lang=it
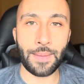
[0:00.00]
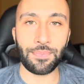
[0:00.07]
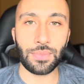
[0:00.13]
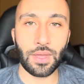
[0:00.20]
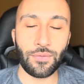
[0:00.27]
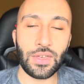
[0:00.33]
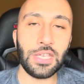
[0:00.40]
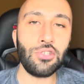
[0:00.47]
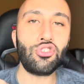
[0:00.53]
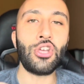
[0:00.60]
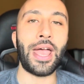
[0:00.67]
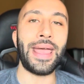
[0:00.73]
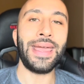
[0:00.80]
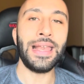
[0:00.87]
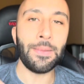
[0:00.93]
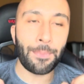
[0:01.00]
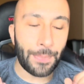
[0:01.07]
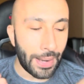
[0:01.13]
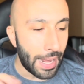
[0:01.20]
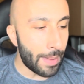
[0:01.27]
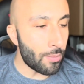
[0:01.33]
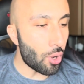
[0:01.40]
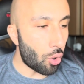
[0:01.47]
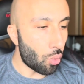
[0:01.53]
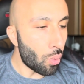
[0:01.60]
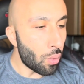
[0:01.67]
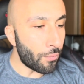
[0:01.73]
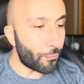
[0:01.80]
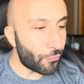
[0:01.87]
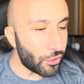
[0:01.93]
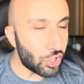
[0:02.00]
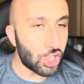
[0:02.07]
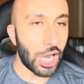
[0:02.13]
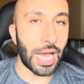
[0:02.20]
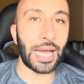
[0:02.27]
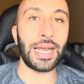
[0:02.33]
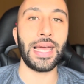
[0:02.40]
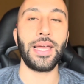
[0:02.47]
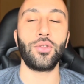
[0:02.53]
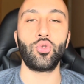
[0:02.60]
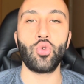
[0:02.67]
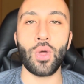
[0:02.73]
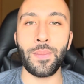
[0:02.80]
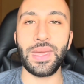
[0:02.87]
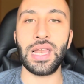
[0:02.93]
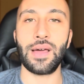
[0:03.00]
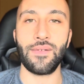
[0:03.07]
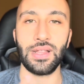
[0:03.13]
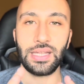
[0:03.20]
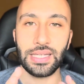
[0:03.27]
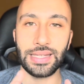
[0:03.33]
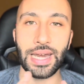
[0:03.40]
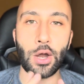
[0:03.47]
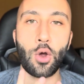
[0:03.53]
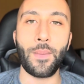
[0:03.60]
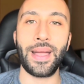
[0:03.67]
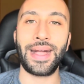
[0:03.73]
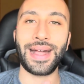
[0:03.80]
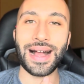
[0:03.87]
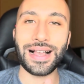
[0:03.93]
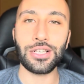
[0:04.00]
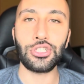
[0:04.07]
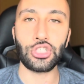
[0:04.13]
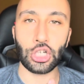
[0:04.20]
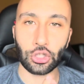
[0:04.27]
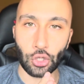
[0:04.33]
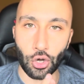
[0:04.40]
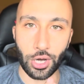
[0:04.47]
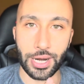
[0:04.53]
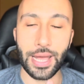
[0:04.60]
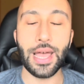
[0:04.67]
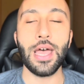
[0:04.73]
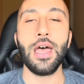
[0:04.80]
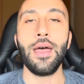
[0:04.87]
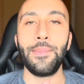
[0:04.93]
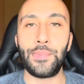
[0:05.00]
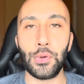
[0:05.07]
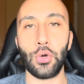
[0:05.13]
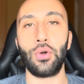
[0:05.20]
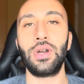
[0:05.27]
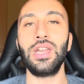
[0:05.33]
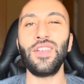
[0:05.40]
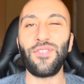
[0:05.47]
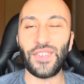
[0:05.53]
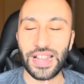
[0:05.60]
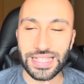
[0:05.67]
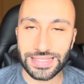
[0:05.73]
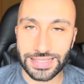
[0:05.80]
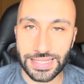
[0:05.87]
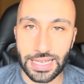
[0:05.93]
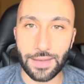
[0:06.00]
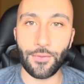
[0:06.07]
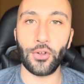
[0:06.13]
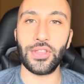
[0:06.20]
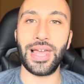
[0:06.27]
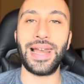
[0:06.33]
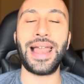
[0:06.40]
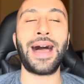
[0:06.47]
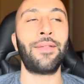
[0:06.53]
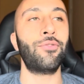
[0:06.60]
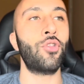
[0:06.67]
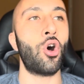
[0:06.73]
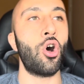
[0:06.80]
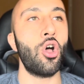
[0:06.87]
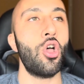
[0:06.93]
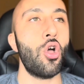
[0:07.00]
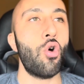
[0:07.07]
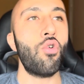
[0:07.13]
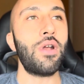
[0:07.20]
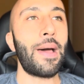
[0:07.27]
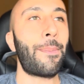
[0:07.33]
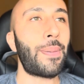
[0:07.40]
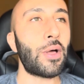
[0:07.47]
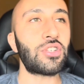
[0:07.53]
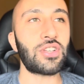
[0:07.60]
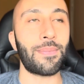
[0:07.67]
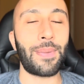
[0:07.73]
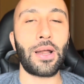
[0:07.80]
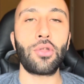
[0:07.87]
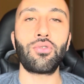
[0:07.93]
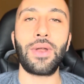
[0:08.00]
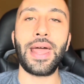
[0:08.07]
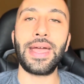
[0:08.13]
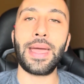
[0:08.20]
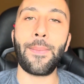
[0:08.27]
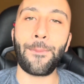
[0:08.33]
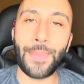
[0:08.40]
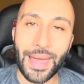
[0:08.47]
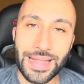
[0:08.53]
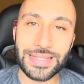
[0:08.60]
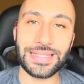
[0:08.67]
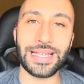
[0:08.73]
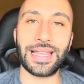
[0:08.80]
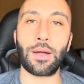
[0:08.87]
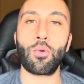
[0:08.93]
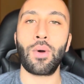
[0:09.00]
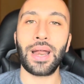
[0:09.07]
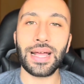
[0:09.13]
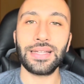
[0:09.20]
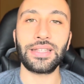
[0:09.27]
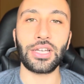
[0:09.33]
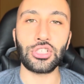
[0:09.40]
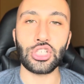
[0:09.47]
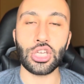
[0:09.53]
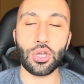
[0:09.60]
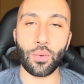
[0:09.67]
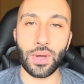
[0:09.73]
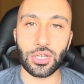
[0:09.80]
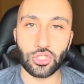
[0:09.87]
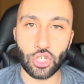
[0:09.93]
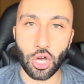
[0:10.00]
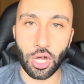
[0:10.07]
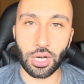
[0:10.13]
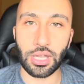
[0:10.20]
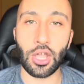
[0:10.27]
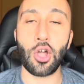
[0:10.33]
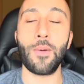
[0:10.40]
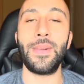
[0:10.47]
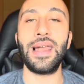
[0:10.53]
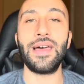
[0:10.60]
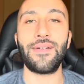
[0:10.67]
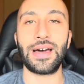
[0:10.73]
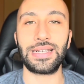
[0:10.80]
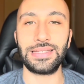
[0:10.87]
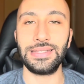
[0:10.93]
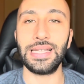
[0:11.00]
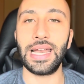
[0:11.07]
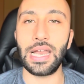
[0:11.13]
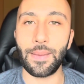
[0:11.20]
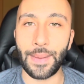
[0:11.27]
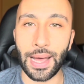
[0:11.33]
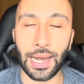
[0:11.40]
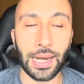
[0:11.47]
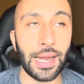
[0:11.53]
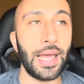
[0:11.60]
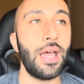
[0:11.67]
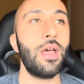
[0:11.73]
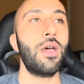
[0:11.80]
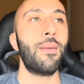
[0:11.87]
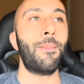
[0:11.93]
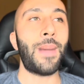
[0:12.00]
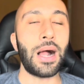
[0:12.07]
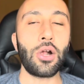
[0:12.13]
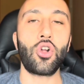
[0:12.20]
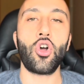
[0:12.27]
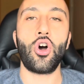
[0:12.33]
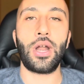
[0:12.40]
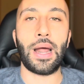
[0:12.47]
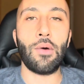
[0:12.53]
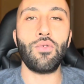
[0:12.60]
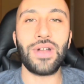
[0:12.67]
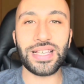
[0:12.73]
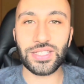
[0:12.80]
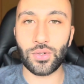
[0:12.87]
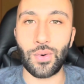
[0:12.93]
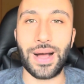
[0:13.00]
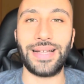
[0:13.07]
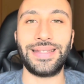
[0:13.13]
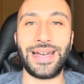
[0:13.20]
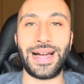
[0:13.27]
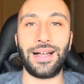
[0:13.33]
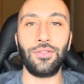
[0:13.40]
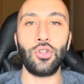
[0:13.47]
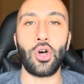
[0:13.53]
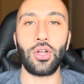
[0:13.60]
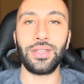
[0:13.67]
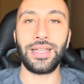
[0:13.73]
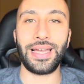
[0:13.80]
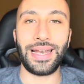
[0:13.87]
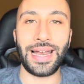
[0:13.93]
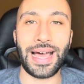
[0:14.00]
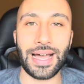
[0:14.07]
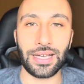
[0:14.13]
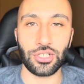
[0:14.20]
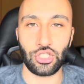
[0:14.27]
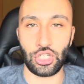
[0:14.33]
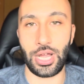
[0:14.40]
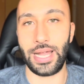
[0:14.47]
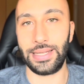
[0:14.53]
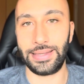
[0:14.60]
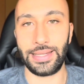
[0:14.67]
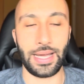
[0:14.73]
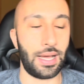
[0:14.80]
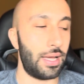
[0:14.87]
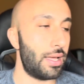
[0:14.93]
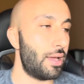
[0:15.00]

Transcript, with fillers: vince il premio ufficiale 2023 come calciatore più riflessivo dell'anno. Un applauso a Paolo Turei che pensa da 45 giorni come levarsi dalle palle, ma ancora una squadra non l'ha scelta.